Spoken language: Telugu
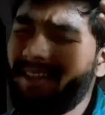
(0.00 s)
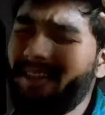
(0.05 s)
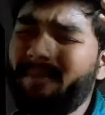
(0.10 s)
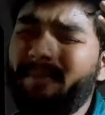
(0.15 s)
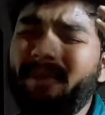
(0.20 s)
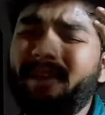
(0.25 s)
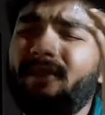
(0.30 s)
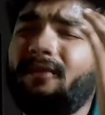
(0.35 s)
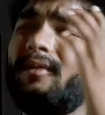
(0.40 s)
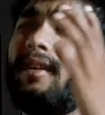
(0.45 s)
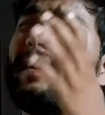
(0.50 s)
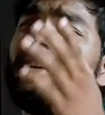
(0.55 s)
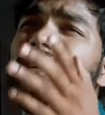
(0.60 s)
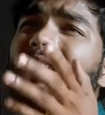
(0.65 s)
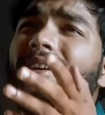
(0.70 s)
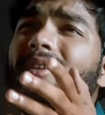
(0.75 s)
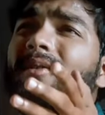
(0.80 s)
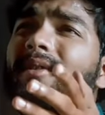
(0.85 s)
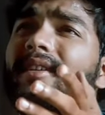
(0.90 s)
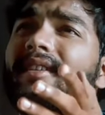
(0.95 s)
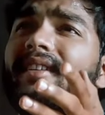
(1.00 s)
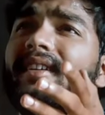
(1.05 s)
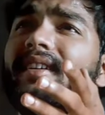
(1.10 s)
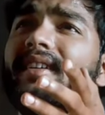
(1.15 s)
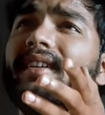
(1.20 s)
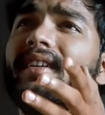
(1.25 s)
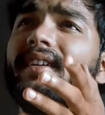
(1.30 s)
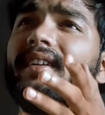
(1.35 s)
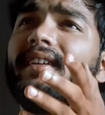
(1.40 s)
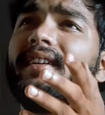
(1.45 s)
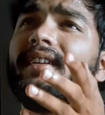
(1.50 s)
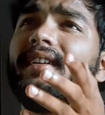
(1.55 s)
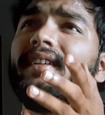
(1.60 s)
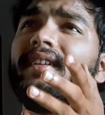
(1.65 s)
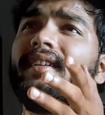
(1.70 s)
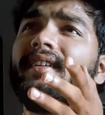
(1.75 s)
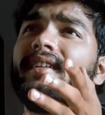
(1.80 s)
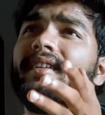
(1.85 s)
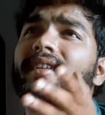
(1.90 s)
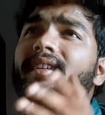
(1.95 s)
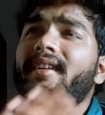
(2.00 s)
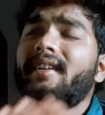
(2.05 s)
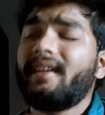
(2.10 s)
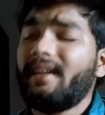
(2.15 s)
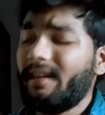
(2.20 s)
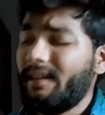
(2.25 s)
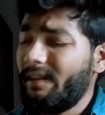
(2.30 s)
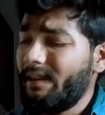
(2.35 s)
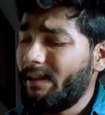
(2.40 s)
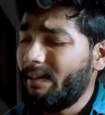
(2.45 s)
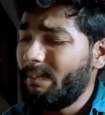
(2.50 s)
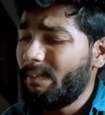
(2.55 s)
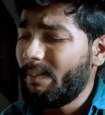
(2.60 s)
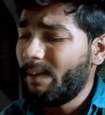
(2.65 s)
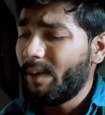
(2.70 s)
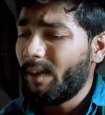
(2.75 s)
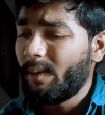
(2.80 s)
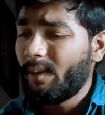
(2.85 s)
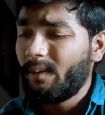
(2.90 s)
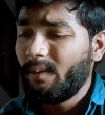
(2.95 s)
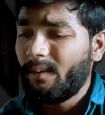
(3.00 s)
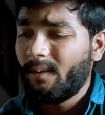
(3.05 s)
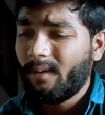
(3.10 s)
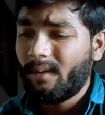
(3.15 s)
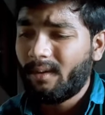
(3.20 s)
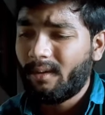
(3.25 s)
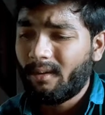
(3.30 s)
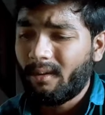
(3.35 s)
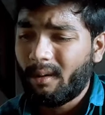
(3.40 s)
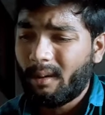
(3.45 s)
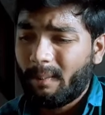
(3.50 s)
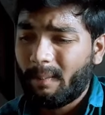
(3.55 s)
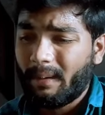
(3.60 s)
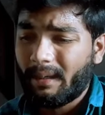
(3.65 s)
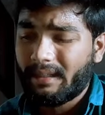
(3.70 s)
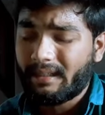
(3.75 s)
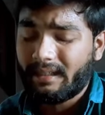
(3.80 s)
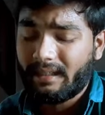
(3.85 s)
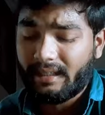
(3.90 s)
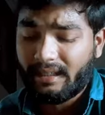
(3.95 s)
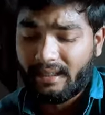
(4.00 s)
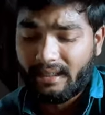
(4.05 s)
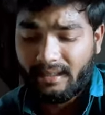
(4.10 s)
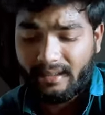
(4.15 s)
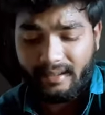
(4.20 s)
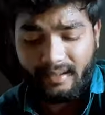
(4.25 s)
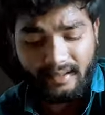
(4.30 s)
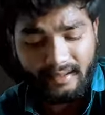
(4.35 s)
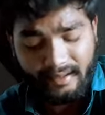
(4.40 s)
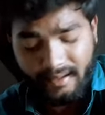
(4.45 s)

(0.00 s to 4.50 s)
చెప్పినా నువ్వు అట్లనే వండితే గెట్ దట్ పెరుగు ఆర్ పచ్చడి